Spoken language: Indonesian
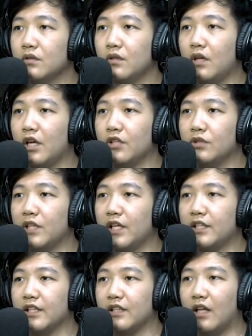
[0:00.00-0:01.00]
I don't
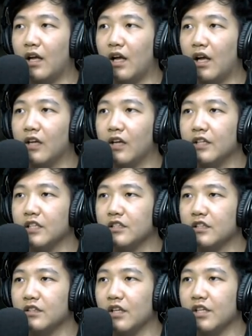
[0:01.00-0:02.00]
like that lah. That's
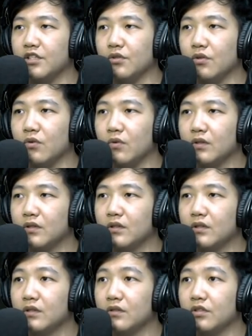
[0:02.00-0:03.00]
not nice, you know.
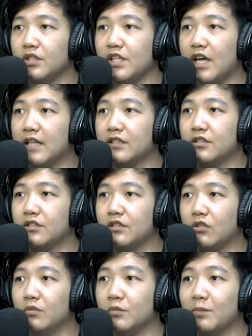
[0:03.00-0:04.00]
So ini arts
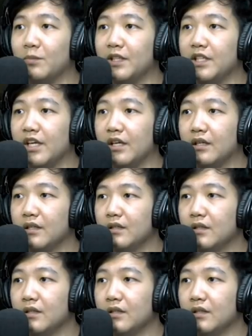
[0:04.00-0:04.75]
room sepertinya ya.